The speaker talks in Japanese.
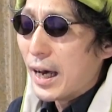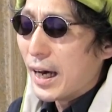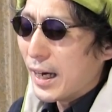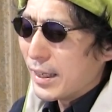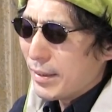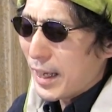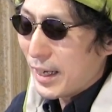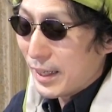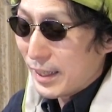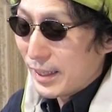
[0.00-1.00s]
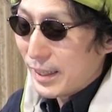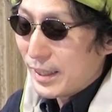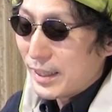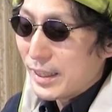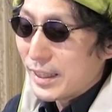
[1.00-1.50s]
あーダメだ
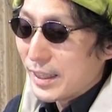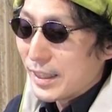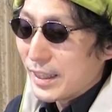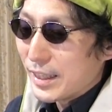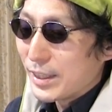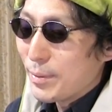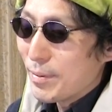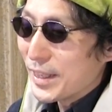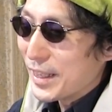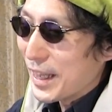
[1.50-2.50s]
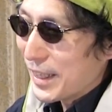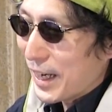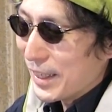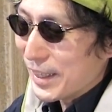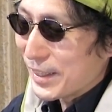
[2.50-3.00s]
今までんだ
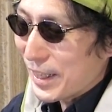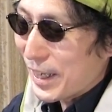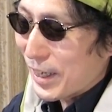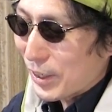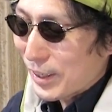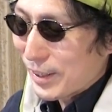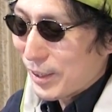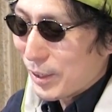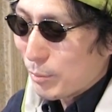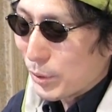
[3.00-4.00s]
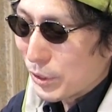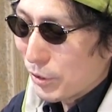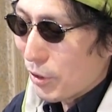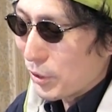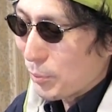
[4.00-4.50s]
かんだ言ってね国
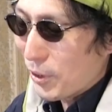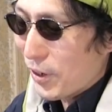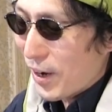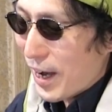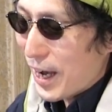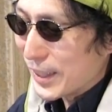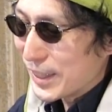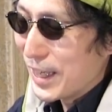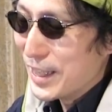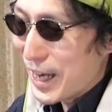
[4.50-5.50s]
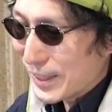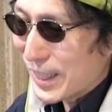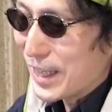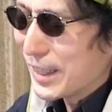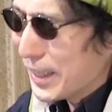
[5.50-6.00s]
ニクロにも破産破
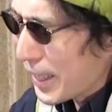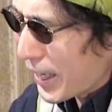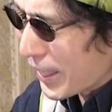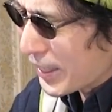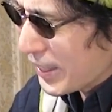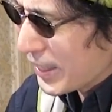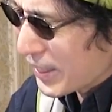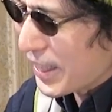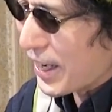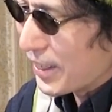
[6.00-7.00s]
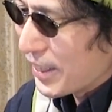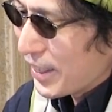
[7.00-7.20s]
産言いながら引いてきた